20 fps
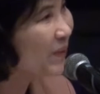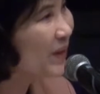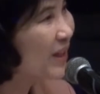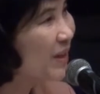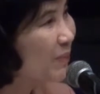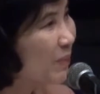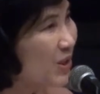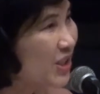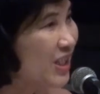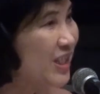บหนึ่
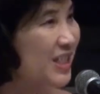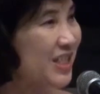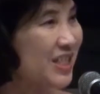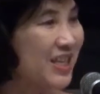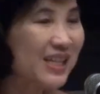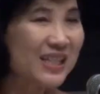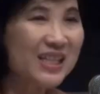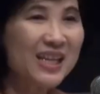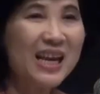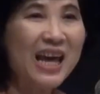งเพราะฉะนั้น
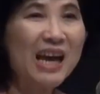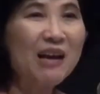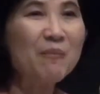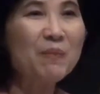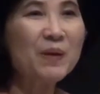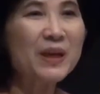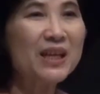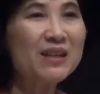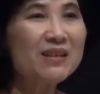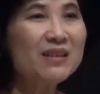สิ่งที่แลก
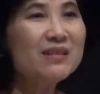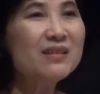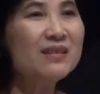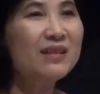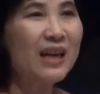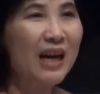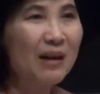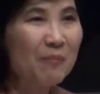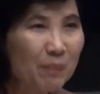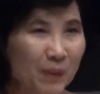เปลี่ยนก็คือ
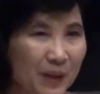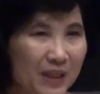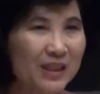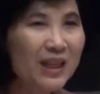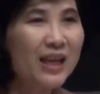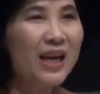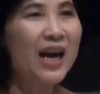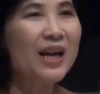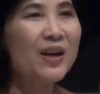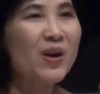การเปิด
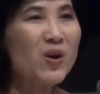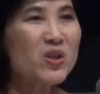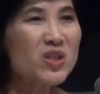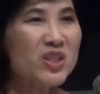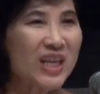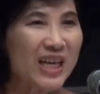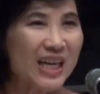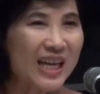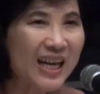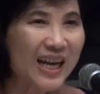ตลาดออส
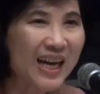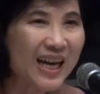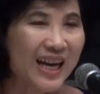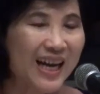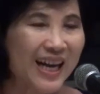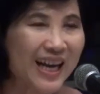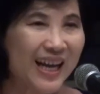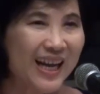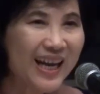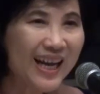เตรเลีย
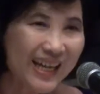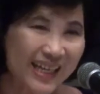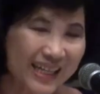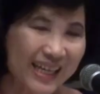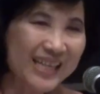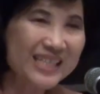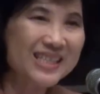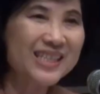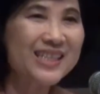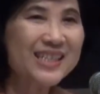ให้
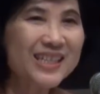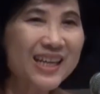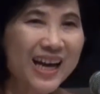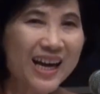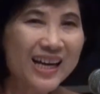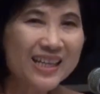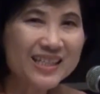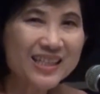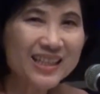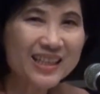แก่สิน
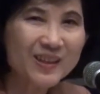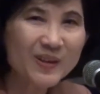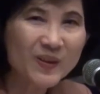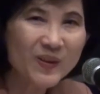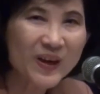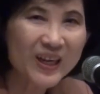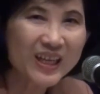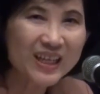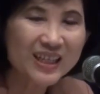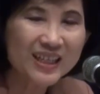ค้าจีน
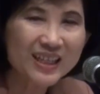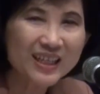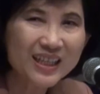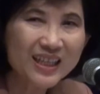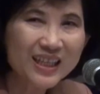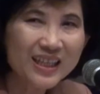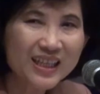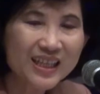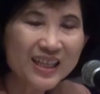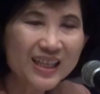ด้วย
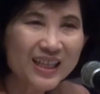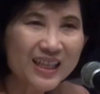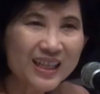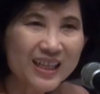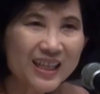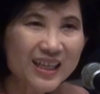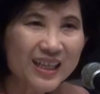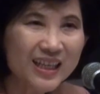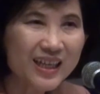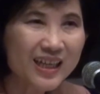
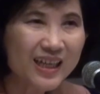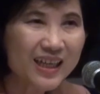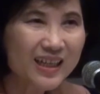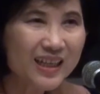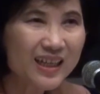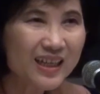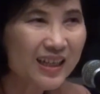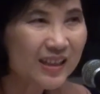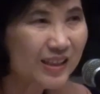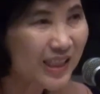นะคะ
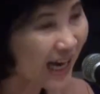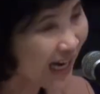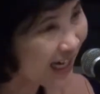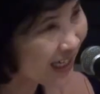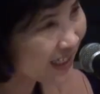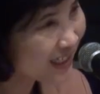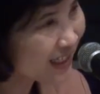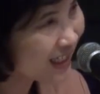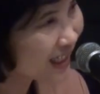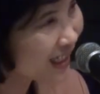ไท
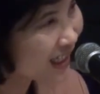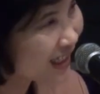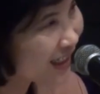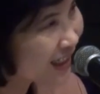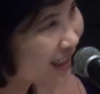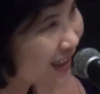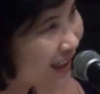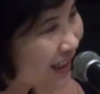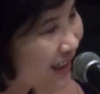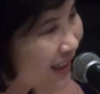ยเนี่ย
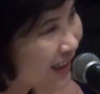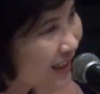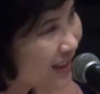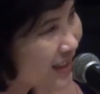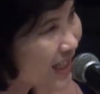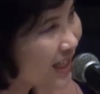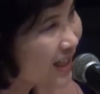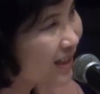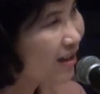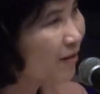
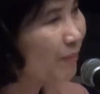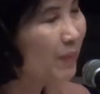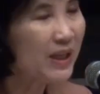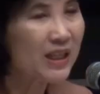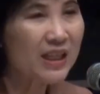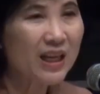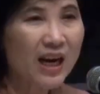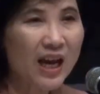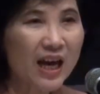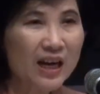จีนก็เป็
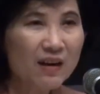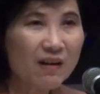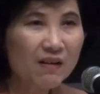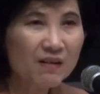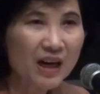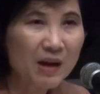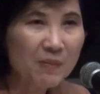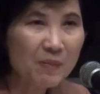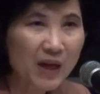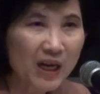นตลาดรอ
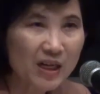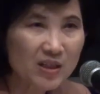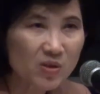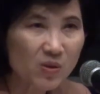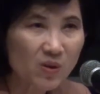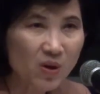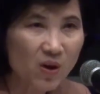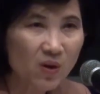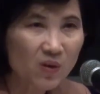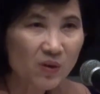งรับการ
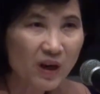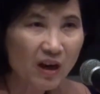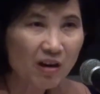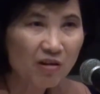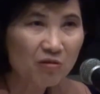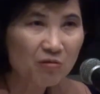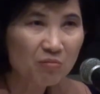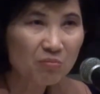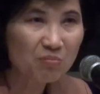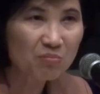ส่งออกเรา
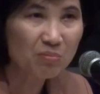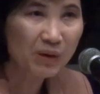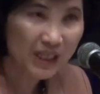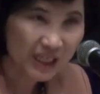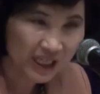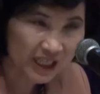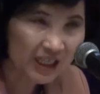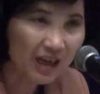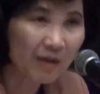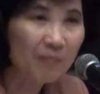เป็น
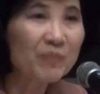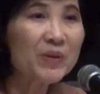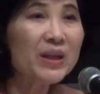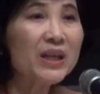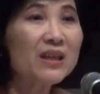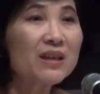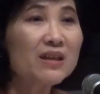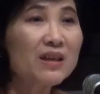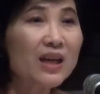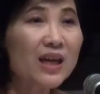อันดับห
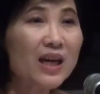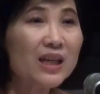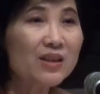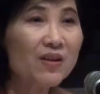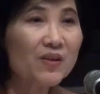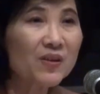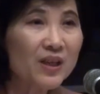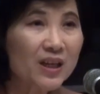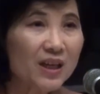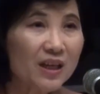นึ่งนะคะ
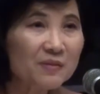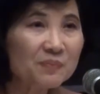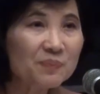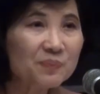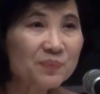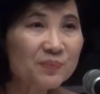ตอนนี้